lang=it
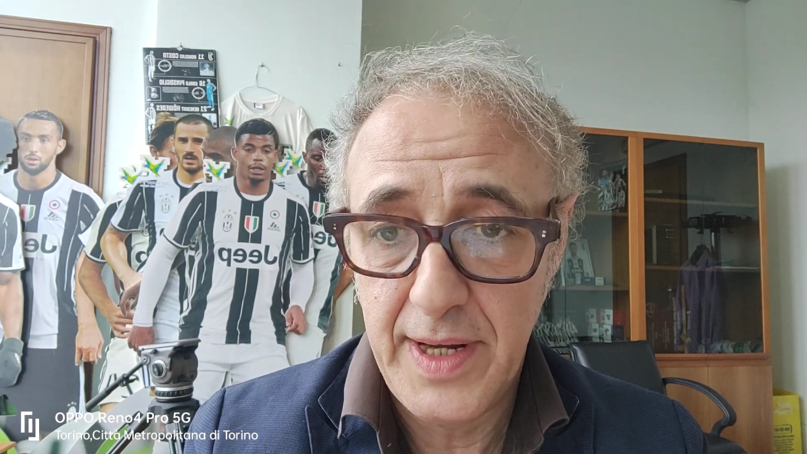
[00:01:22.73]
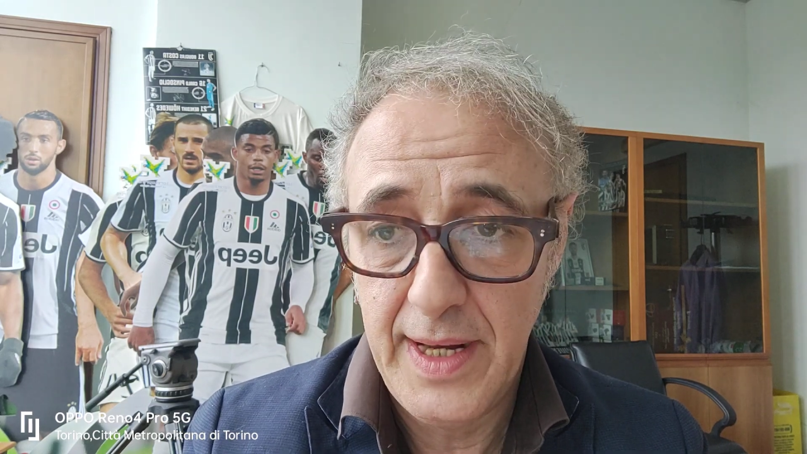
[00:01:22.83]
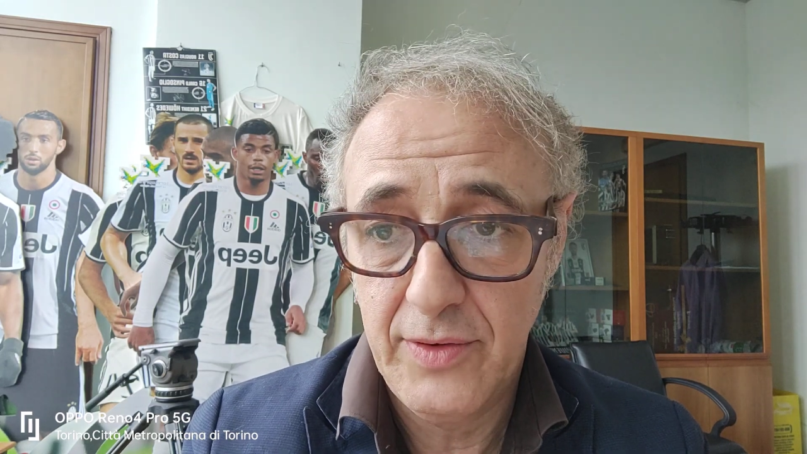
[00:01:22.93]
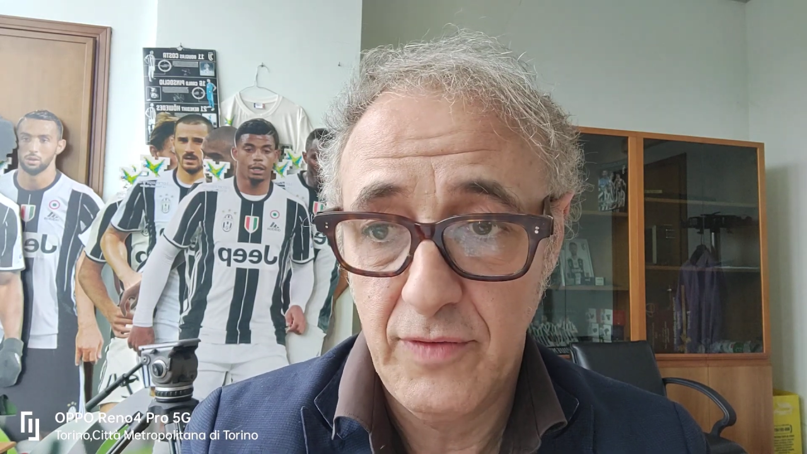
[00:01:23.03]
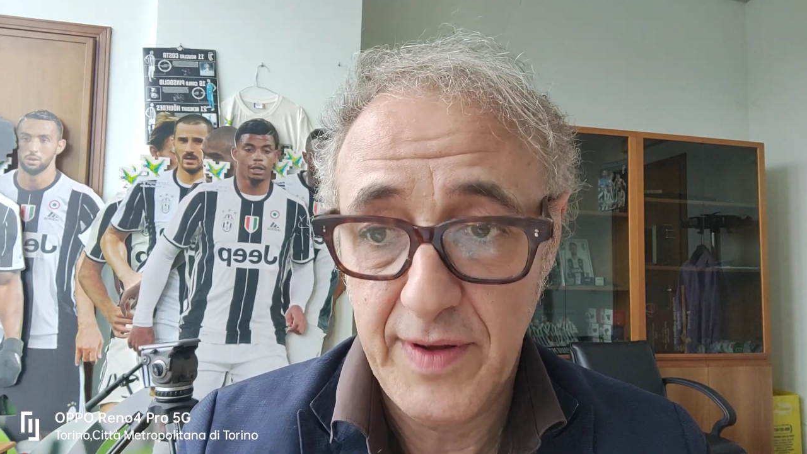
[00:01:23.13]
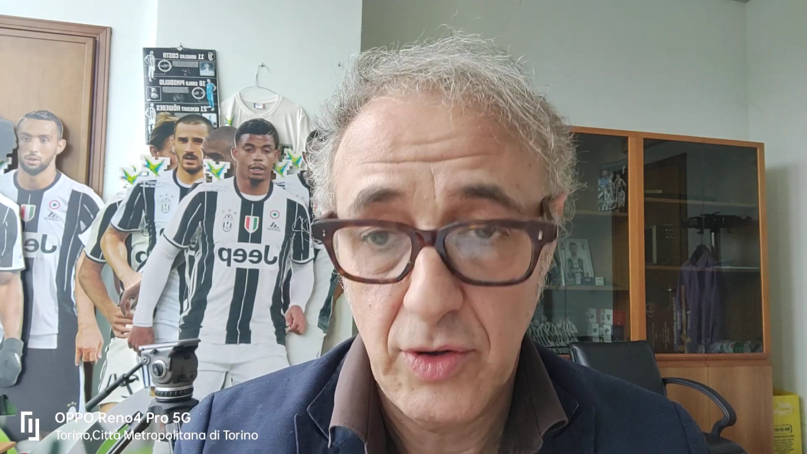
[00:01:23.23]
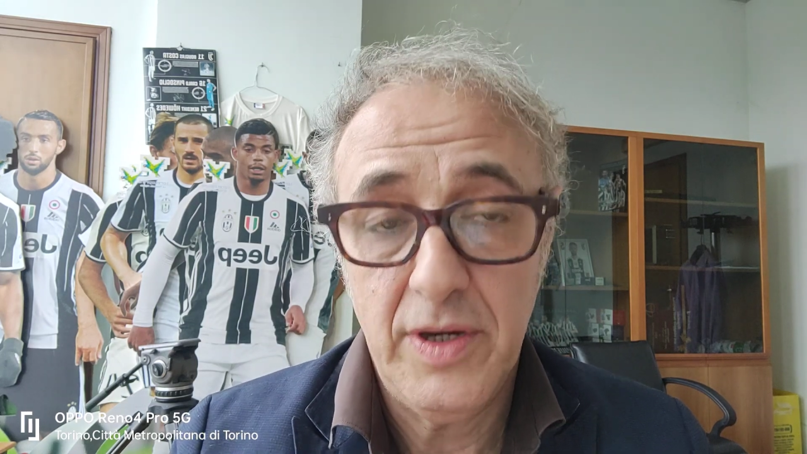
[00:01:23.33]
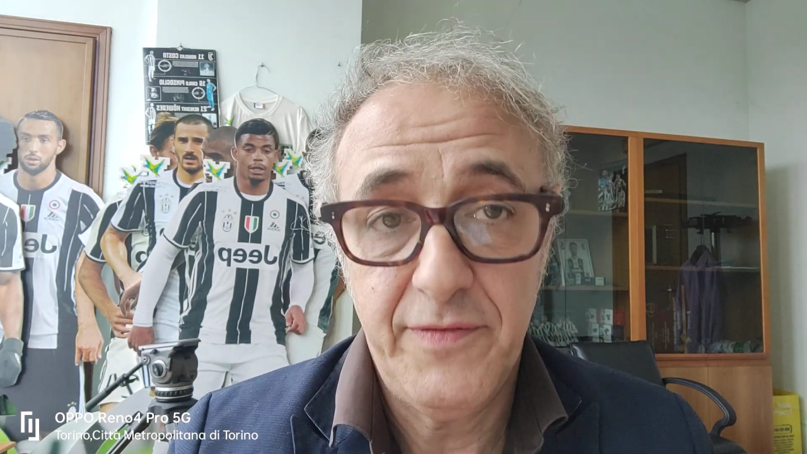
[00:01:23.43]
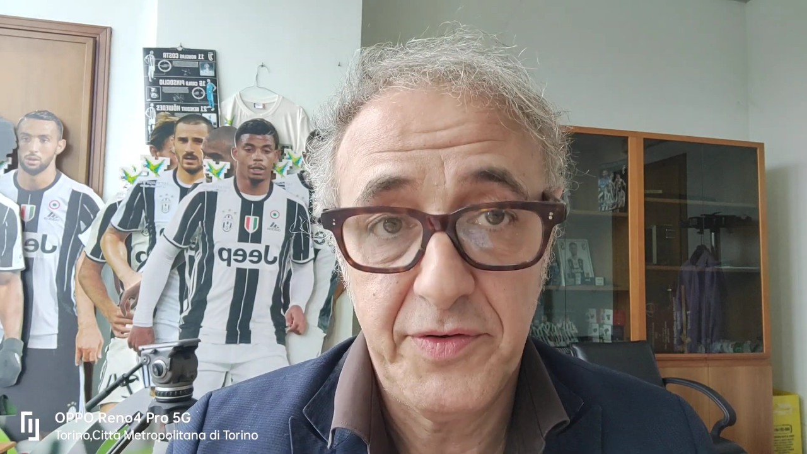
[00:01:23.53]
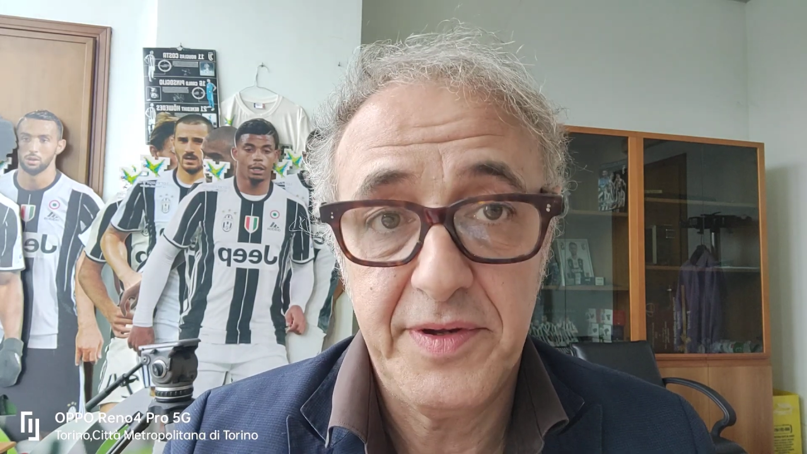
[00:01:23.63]
e sul fatto
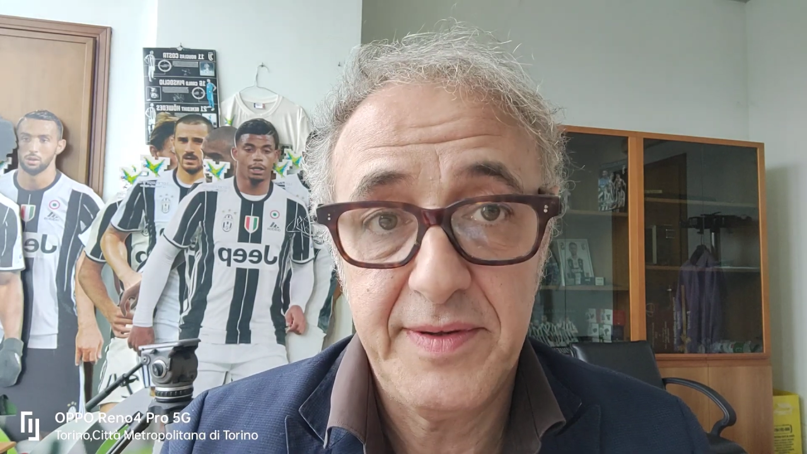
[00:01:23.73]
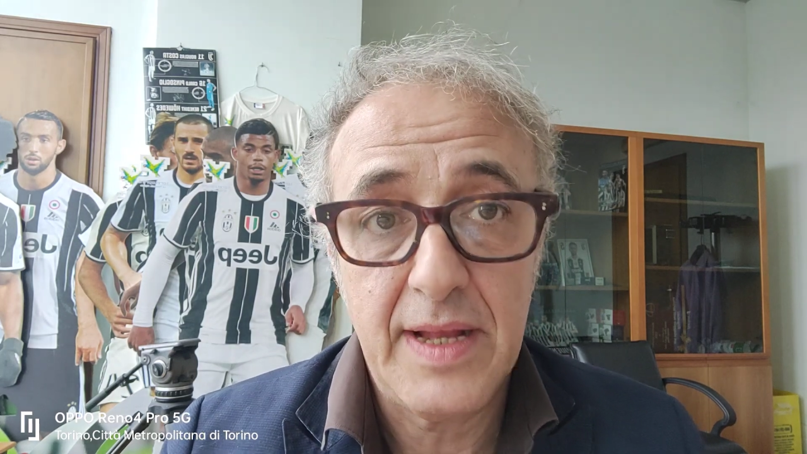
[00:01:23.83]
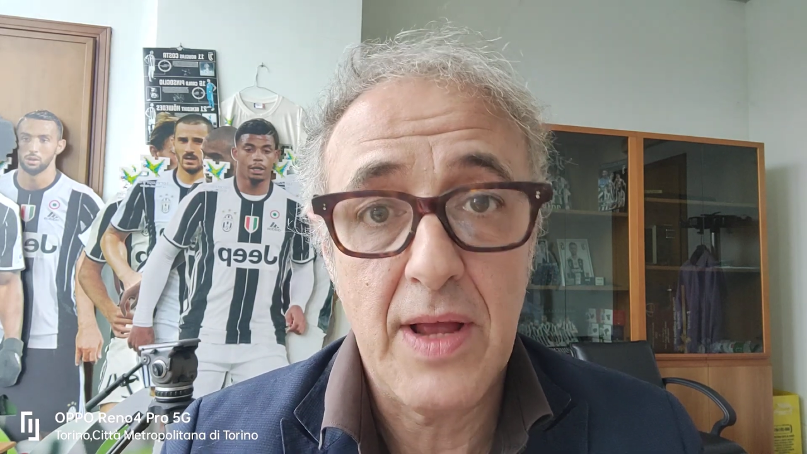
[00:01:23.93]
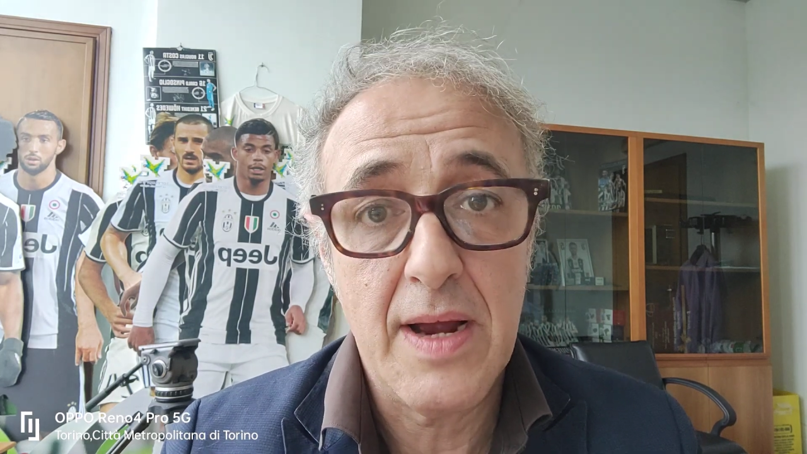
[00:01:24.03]
che gli fosse stata